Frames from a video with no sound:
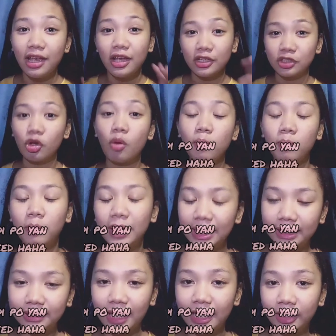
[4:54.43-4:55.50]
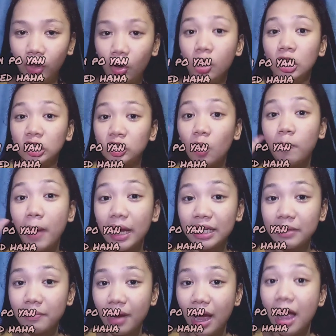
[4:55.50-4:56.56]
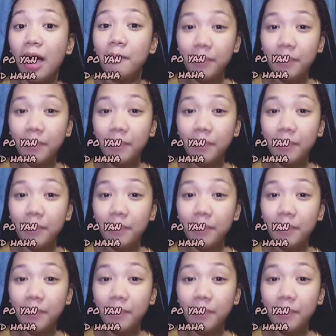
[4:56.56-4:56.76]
So, balik tayo. So, panglima.